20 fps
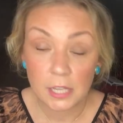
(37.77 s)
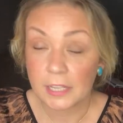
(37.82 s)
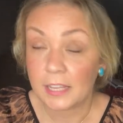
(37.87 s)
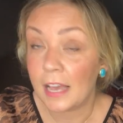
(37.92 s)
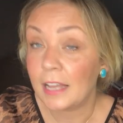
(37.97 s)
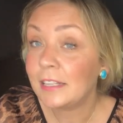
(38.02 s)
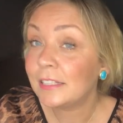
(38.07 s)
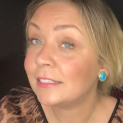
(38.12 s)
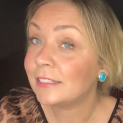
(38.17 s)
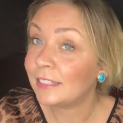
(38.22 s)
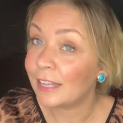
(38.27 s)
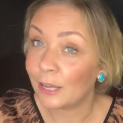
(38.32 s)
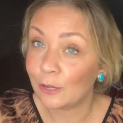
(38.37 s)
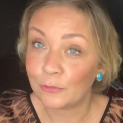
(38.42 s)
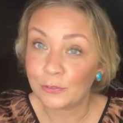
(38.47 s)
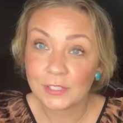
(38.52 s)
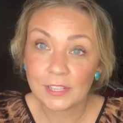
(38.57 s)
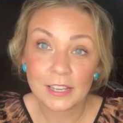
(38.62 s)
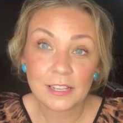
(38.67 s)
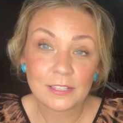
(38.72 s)
Я не
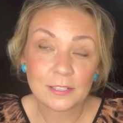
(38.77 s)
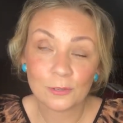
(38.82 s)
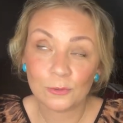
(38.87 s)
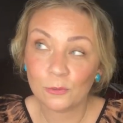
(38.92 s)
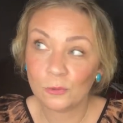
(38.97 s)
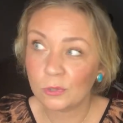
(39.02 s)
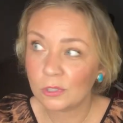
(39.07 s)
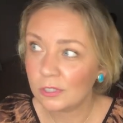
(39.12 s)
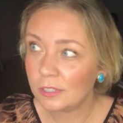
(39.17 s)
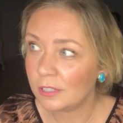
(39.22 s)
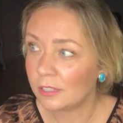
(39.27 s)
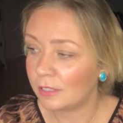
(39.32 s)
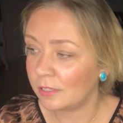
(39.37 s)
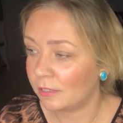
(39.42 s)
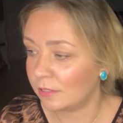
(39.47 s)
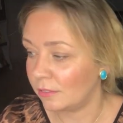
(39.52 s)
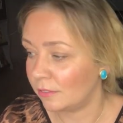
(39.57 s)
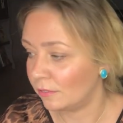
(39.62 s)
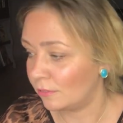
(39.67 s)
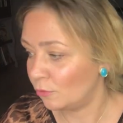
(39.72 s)
знаю, все эти
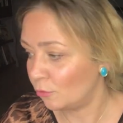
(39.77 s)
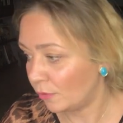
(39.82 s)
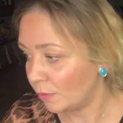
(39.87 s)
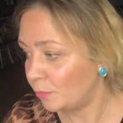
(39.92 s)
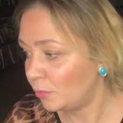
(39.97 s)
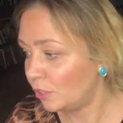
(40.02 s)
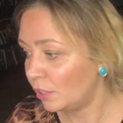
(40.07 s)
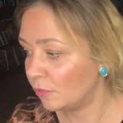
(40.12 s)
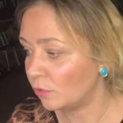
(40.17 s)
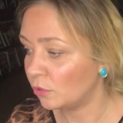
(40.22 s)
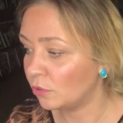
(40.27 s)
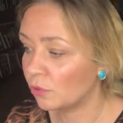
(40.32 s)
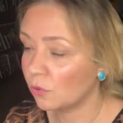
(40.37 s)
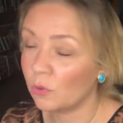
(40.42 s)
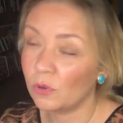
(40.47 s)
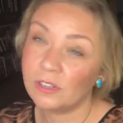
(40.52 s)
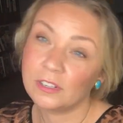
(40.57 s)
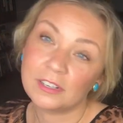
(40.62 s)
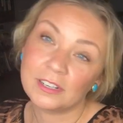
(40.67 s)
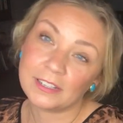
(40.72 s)
годы, ну вообще вот
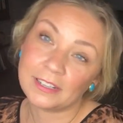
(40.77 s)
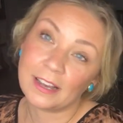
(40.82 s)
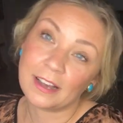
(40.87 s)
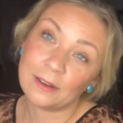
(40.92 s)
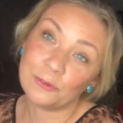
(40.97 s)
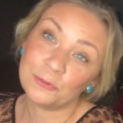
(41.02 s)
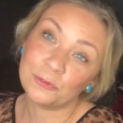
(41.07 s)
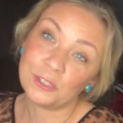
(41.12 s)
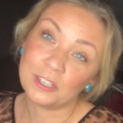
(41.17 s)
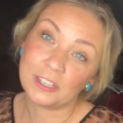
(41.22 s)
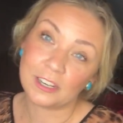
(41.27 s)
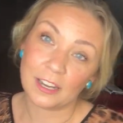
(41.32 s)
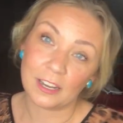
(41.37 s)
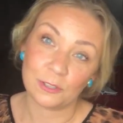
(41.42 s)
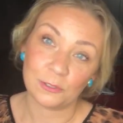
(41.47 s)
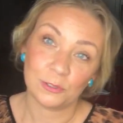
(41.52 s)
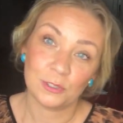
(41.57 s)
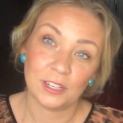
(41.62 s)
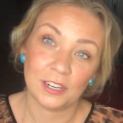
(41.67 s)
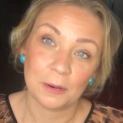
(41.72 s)
сколько я
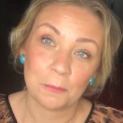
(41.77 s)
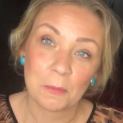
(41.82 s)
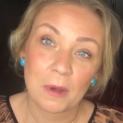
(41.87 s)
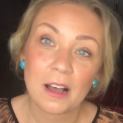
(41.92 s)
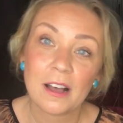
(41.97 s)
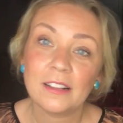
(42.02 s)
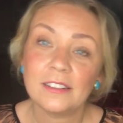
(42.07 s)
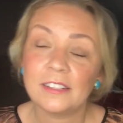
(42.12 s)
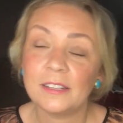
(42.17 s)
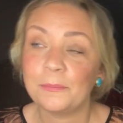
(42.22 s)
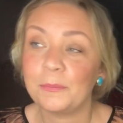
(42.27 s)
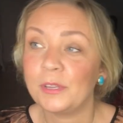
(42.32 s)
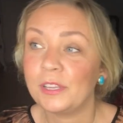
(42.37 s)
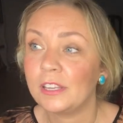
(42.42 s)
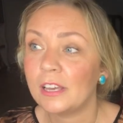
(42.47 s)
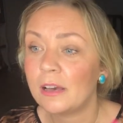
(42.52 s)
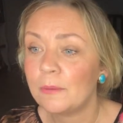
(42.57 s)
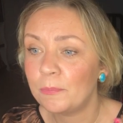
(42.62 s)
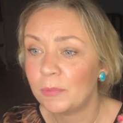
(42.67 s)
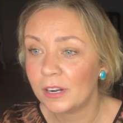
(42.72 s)
увлекаюсь ароматами,
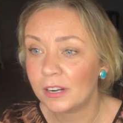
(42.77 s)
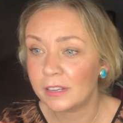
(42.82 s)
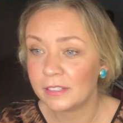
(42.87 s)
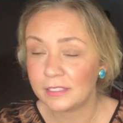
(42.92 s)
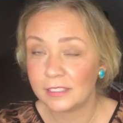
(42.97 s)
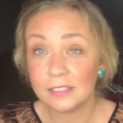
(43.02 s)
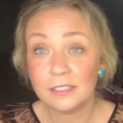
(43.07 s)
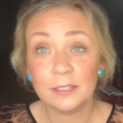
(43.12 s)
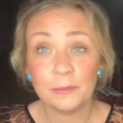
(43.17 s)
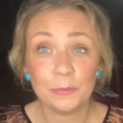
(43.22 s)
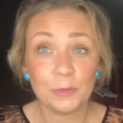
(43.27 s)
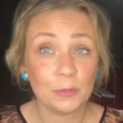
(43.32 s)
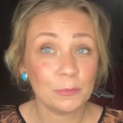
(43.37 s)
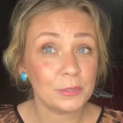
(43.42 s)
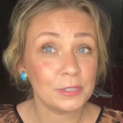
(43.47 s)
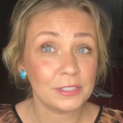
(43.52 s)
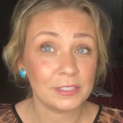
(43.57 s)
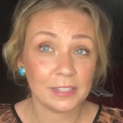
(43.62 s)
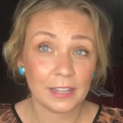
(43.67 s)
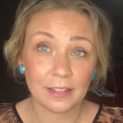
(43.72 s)
я проходила
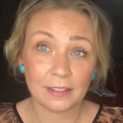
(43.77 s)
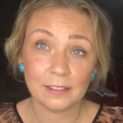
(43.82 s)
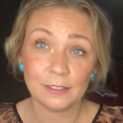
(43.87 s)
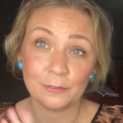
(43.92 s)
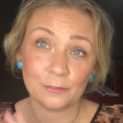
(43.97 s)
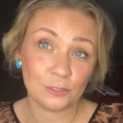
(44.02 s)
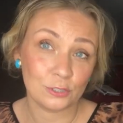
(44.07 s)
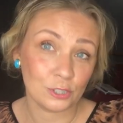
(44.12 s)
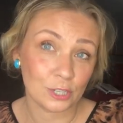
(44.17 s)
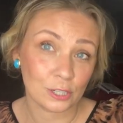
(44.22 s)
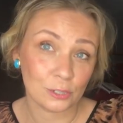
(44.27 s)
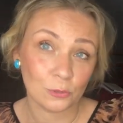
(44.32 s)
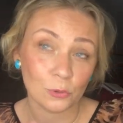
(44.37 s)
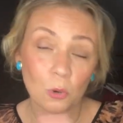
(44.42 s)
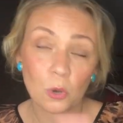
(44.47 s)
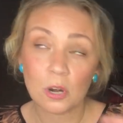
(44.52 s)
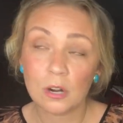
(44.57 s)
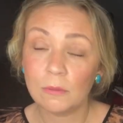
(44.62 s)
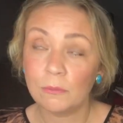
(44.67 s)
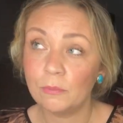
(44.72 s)
мимо стендов с
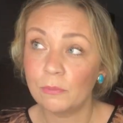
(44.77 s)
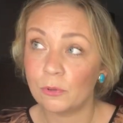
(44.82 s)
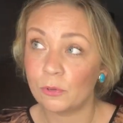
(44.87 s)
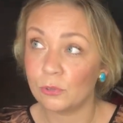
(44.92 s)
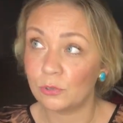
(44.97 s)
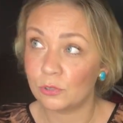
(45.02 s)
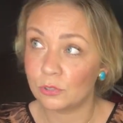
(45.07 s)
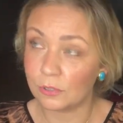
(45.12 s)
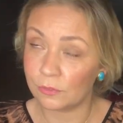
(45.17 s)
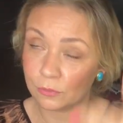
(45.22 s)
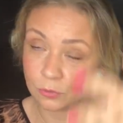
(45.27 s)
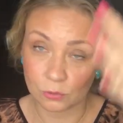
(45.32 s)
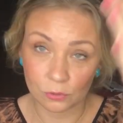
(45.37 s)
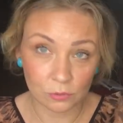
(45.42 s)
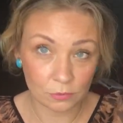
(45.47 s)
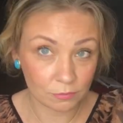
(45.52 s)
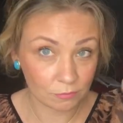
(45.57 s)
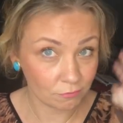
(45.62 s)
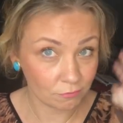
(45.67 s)
Жадором, просто вот